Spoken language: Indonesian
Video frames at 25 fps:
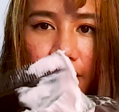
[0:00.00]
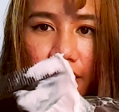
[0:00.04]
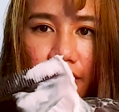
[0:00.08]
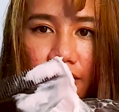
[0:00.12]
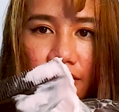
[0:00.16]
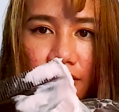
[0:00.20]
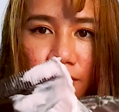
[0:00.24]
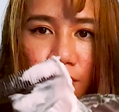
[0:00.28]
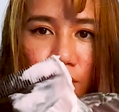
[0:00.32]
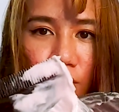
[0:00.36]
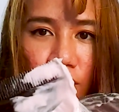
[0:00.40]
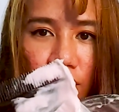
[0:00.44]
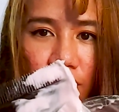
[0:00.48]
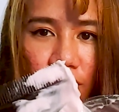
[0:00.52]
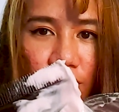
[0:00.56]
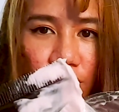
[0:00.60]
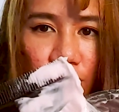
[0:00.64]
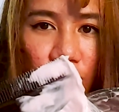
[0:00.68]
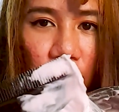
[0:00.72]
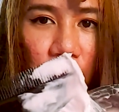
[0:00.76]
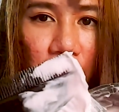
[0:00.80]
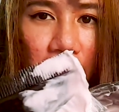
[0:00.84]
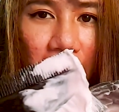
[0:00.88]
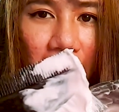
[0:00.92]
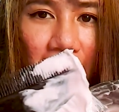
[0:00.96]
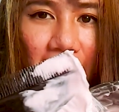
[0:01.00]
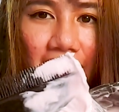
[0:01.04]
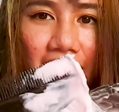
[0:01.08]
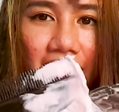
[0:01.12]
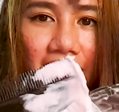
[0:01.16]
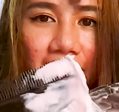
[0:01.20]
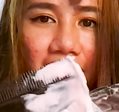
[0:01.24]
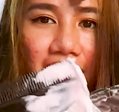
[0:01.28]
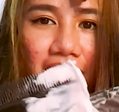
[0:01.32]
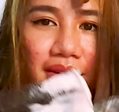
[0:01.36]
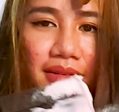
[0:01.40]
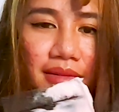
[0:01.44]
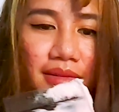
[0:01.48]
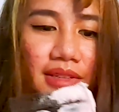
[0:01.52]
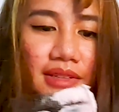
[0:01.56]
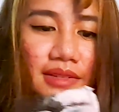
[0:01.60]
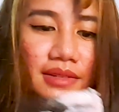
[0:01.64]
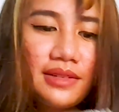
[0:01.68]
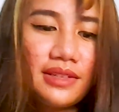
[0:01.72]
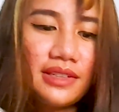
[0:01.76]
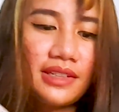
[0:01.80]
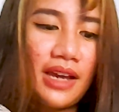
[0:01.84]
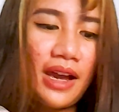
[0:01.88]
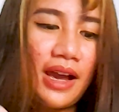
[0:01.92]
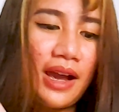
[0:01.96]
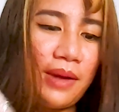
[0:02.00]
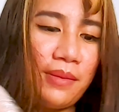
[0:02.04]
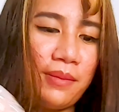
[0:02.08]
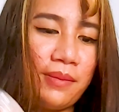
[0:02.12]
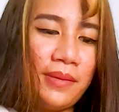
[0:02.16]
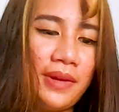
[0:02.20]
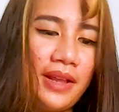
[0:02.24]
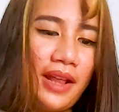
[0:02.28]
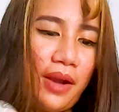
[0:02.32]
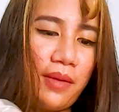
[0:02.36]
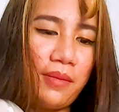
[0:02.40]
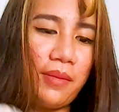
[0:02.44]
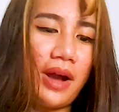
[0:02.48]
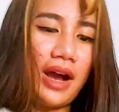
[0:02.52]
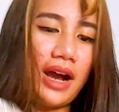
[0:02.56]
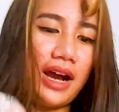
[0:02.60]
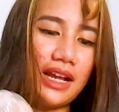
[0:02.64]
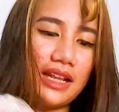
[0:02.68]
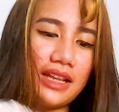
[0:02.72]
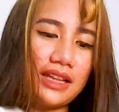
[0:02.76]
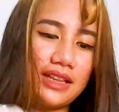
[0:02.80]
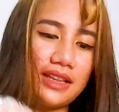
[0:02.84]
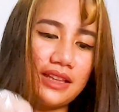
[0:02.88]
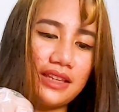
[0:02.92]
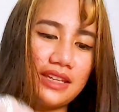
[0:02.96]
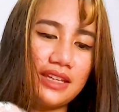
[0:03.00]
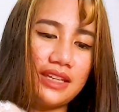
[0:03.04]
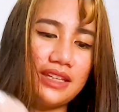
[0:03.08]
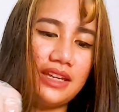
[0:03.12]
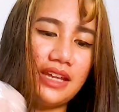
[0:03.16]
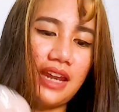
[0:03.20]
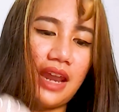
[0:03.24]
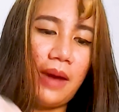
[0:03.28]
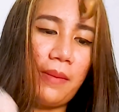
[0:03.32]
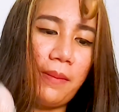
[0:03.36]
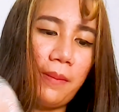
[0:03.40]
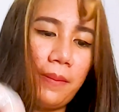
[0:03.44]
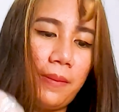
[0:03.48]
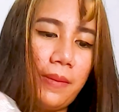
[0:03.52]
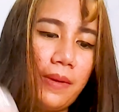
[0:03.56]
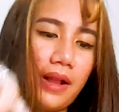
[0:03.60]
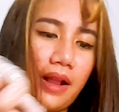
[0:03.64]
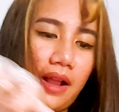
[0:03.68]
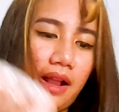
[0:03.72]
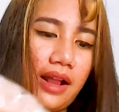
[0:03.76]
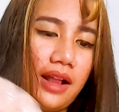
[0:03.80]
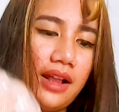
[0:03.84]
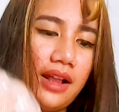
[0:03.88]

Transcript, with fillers: kayak smoothie strawberry ya nyam enak banget jadi lapar